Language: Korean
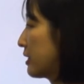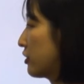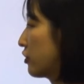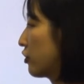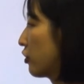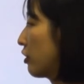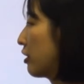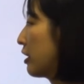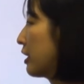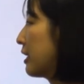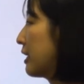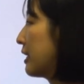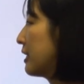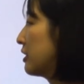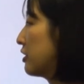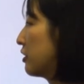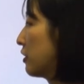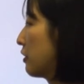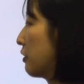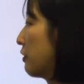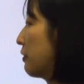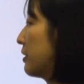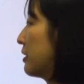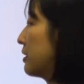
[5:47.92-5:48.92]
targeting
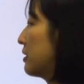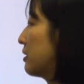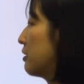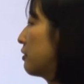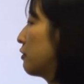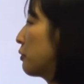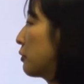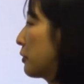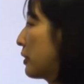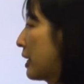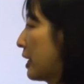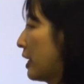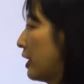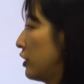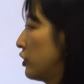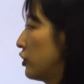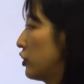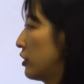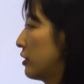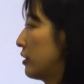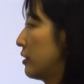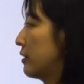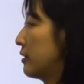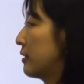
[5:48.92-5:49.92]
terrorist
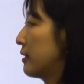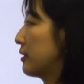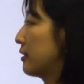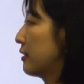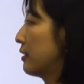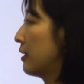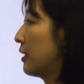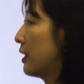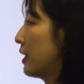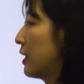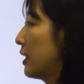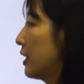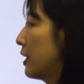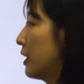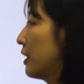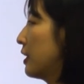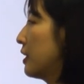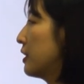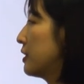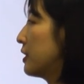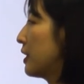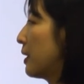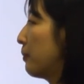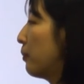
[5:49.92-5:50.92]
locations.
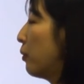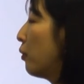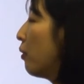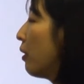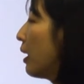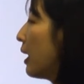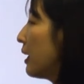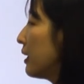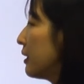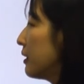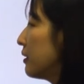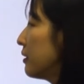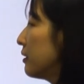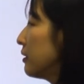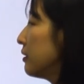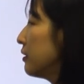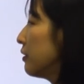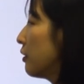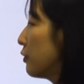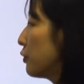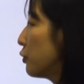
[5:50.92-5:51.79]
자, 보안 그런